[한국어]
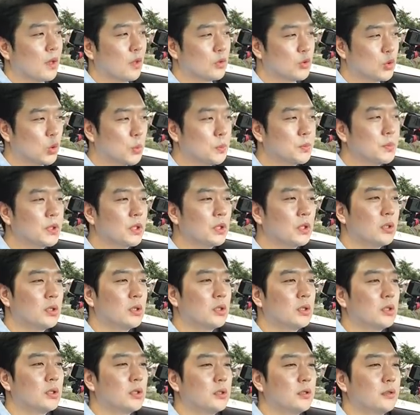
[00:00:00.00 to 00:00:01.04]
좀
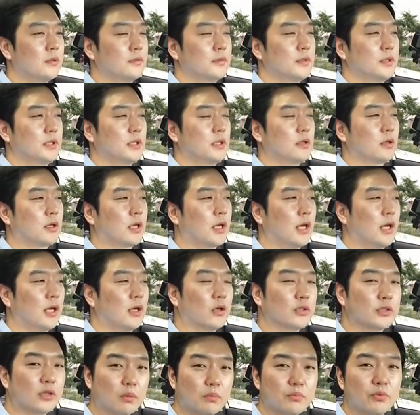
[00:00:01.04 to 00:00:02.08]
더 이렇게
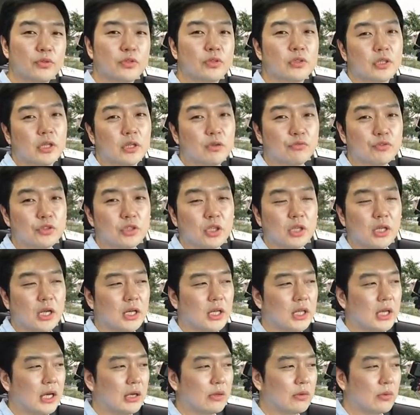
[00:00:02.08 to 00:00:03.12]
여성분들이
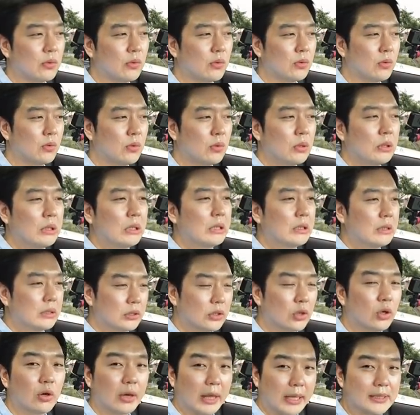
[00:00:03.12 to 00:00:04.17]
운전하기에도
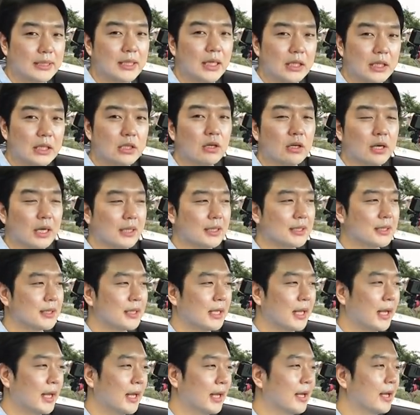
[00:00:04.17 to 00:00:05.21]
더 괜찮을 것
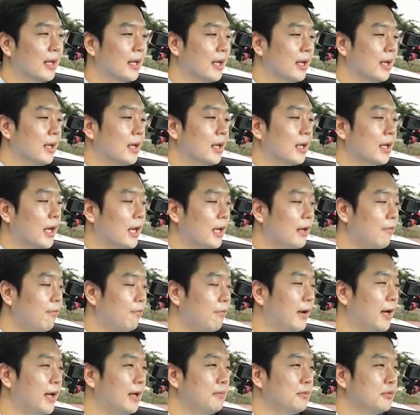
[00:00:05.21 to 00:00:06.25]
같은데
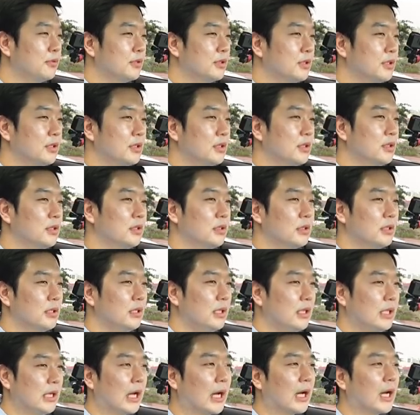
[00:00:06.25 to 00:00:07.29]
K5는
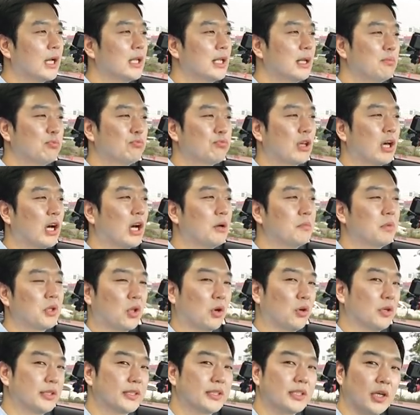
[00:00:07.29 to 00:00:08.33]
약간의 무게감이
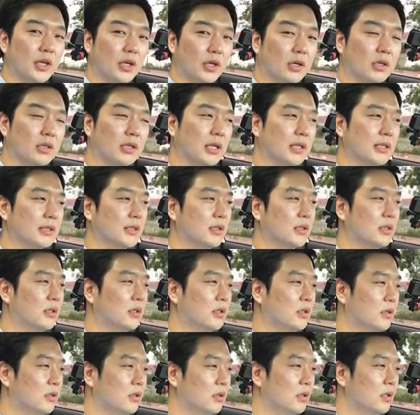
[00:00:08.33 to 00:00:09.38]
더 있어요.
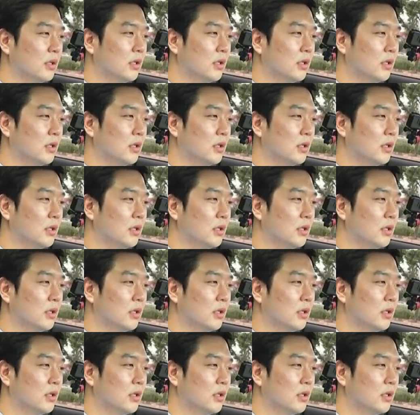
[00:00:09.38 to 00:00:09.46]
그래서